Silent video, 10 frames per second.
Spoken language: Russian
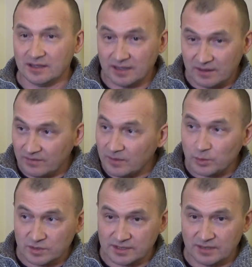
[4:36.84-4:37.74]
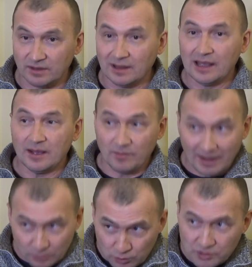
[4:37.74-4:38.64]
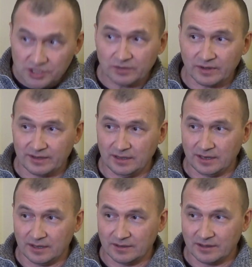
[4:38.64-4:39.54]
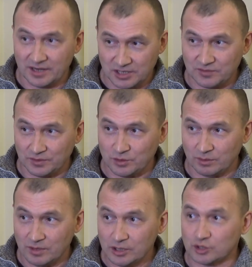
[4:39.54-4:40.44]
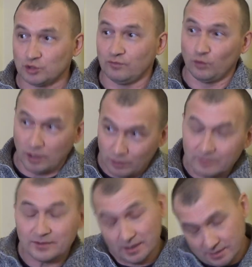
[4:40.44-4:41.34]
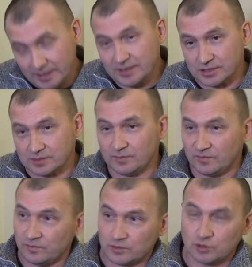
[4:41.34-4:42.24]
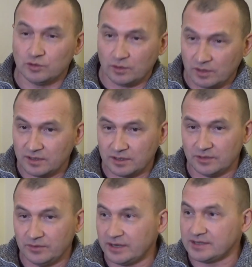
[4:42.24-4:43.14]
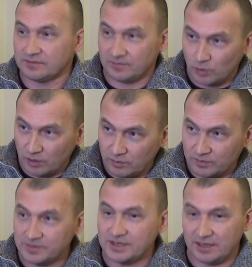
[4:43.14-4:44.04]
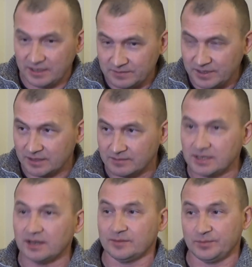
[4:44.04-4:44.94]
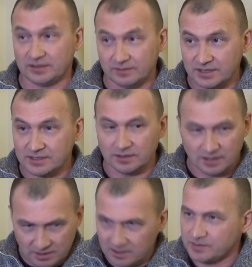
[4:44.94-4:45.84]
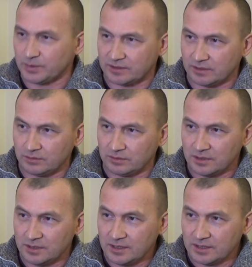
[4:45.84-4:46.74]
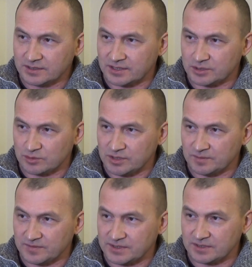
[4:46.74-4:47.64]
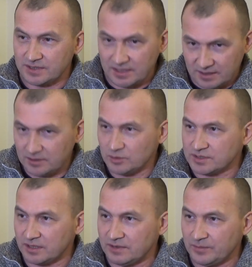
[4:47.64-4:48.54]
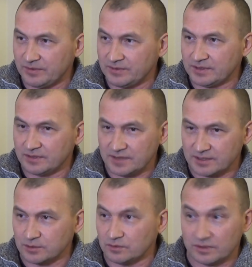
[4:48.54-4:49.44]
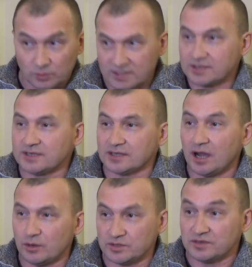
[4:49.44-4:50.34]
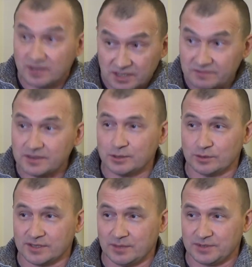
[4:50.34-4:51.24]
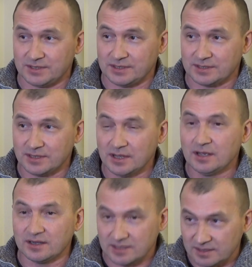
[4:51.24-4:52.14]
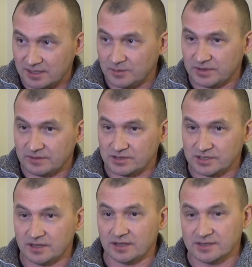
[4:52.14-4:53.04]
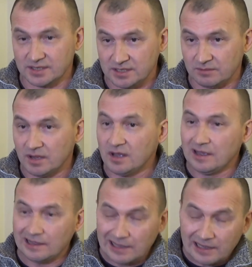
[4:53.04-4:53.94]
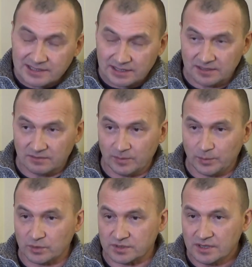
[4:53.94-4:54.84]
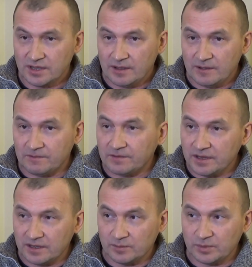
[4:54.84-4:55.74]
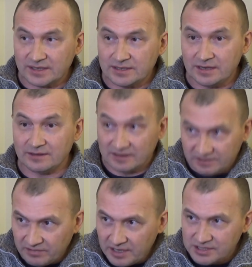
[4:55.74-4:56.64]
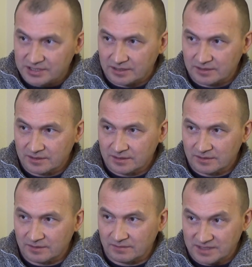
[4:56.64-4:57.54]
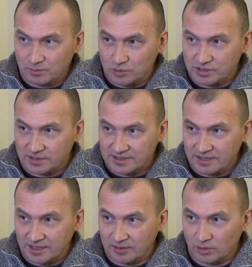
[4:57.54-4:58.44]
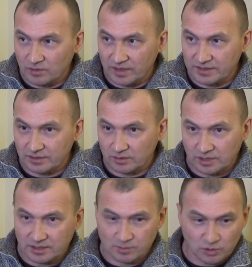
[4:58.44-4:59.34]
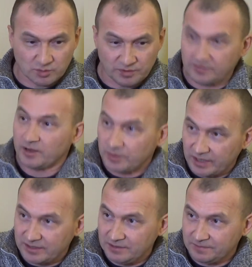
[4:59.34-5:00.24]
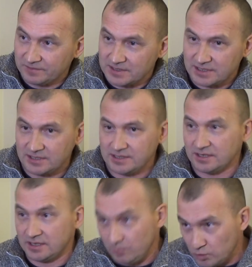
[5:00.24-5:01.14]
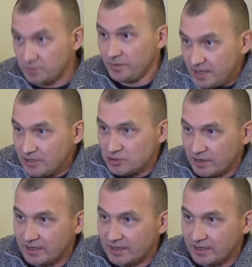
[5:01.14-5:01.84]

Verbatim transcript: Я ей вопрос задавал – мы о той же квартире ну, речь ну, ведем, может, что в уголовном, да, конечно, что э, говорится в уголовном деле и в данном деле, она подтвердила, есть протокол, а значит, судебного заседания, ее слова приведены дословно, и у нас есть аудио и даже видеозапись есть, где она это подтверждает. Затем я ей задал вопрос, вы платили дважды, возможно, за данную ну, квартиру, то есть, может быть, в кооператив внесли деньги, и, может, мне еще